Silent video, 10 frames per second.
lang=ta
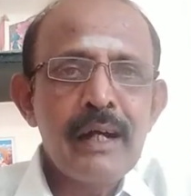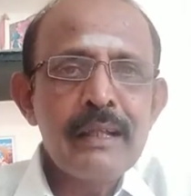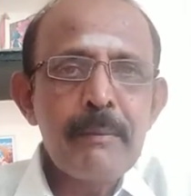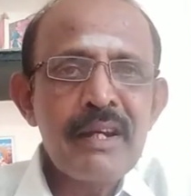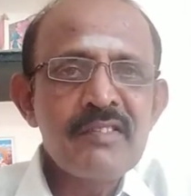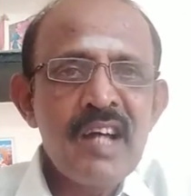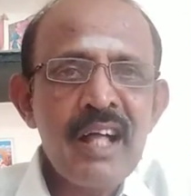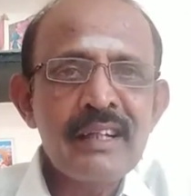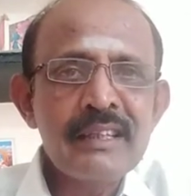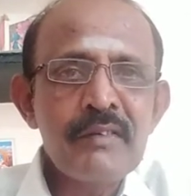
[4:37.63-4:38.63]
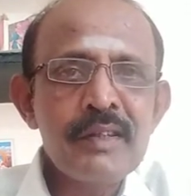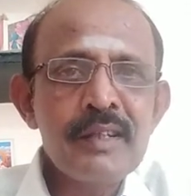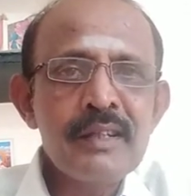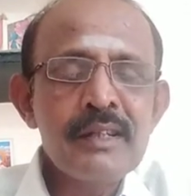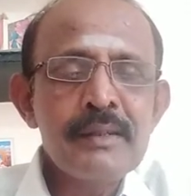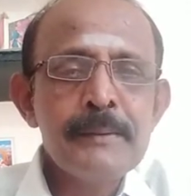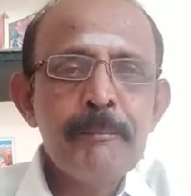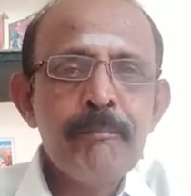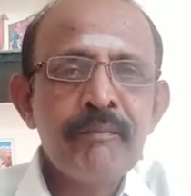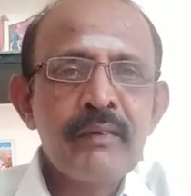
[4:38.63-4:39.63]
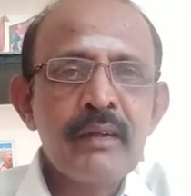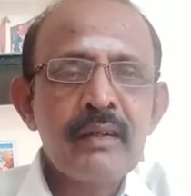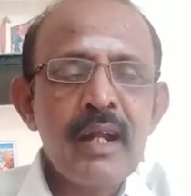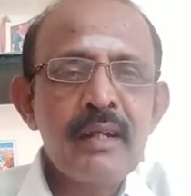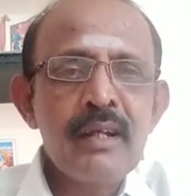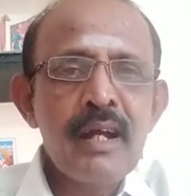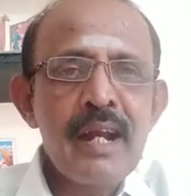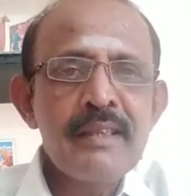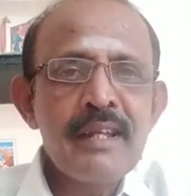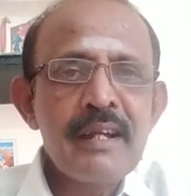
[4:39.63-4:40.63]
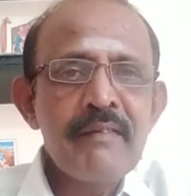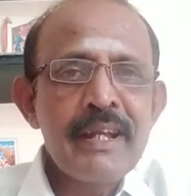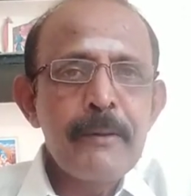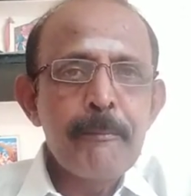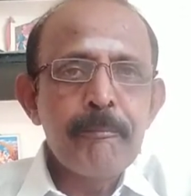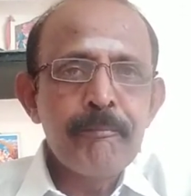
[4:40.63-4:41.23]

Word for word: அதே மாதிரி ஜாதகத்தை வந்து நன்கு கணித்திருக்க வேண்டும்